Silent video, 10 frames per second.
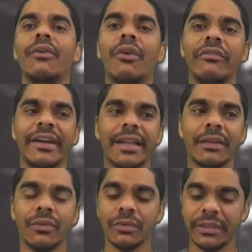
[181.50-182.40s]
o
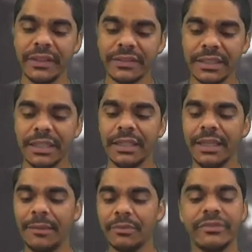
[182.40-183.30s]
governador disse que
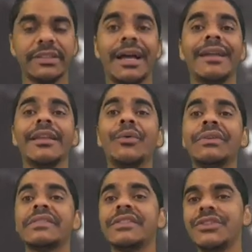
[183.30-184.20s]
iria aproveitar, não
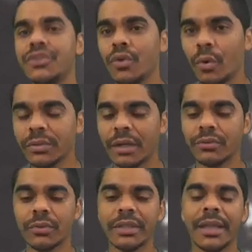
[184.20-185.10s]
existe outra
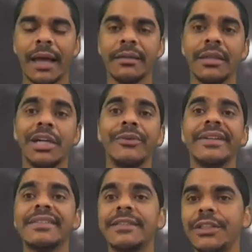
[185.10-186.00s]
autoridade, não
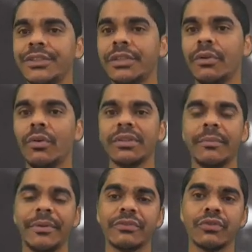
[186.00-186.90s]
existe
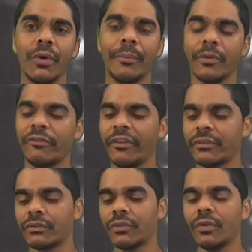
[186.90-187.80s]
outra pessoa,
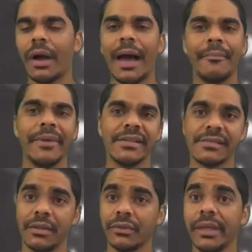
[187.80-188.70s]
professor A, B,
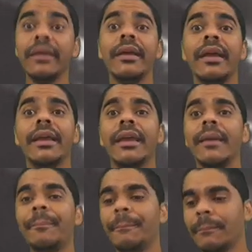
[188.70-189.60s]
C ou D,
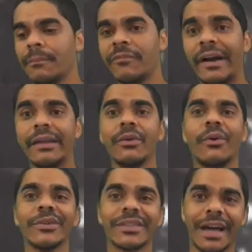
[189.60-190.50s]
que fale o
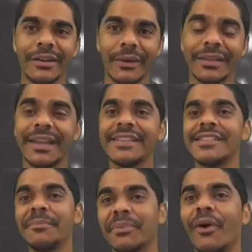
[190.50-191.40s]
contrário, até que
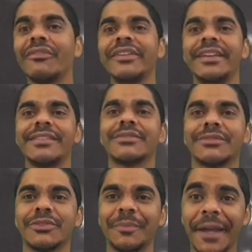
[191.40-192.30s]
se prove
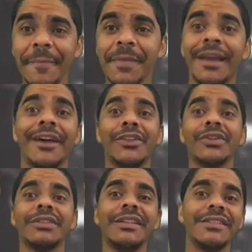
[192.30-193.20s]
isso, tudo bem?
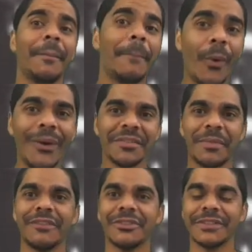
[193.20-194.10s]
Notícias boas
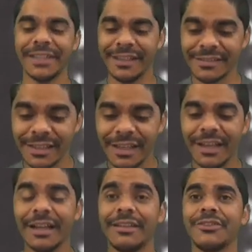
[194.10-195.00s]
para vocês,
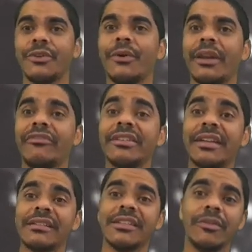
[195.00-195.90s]
Canal Historiografando
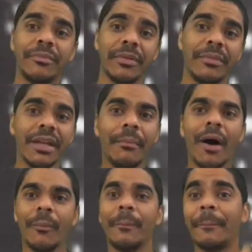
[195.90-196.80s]
trazendo em primeira
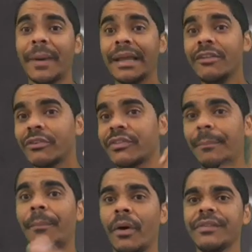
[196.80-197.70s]
mão para que você
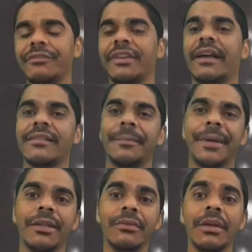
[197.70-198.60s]
possa ficar
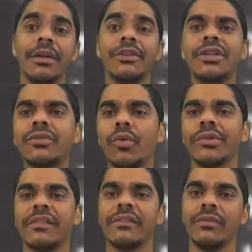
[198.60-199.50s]
sabendo de
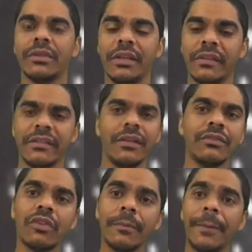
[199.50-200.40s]
todas as notícias,
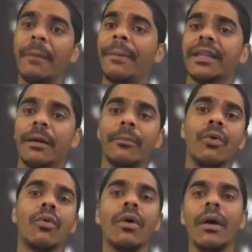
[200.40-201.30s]
não só do PM
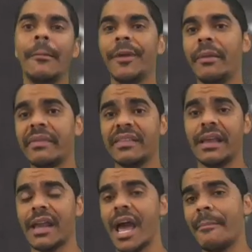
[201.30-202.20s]
Pernambuco, PM
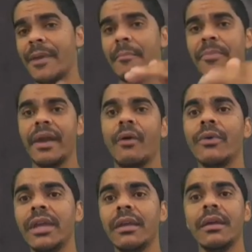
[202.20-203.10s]
Ceará, PM
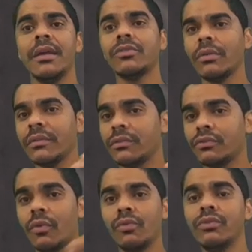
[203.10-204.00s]
Piauí, todos
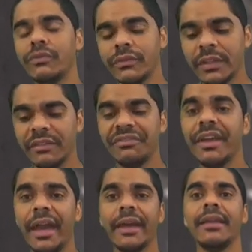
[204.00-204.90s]
os concursos que
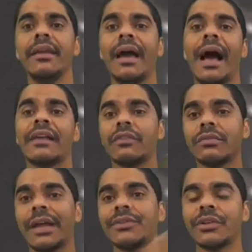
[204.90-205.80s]
vierem a
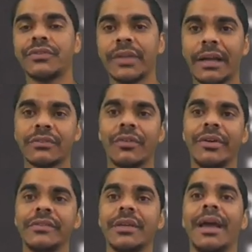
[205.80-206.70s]
soltar
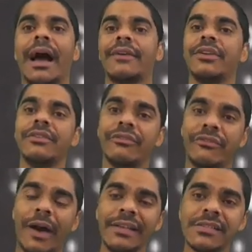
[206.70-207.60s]
notificações, a gente
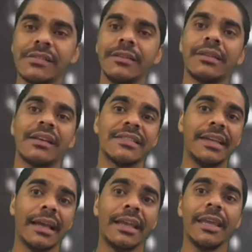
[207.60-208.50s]
vai sim
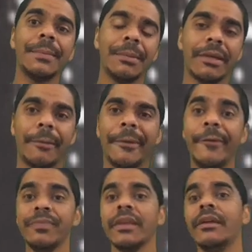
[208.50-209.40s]
trazer aqui em primeira
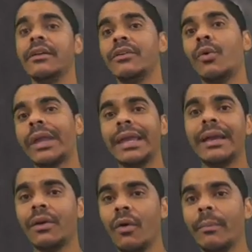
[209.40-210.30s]
mão o
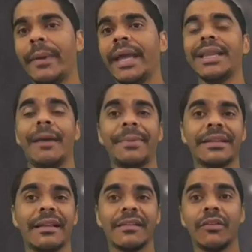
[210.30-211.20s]
que couber
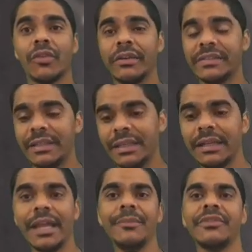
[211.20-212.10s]
interpretação, nós
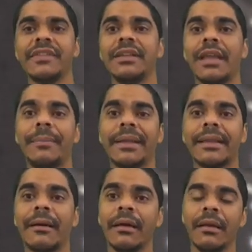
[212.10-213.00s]
iremos se
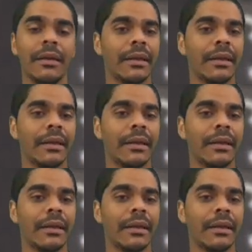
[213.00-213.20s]
interpretar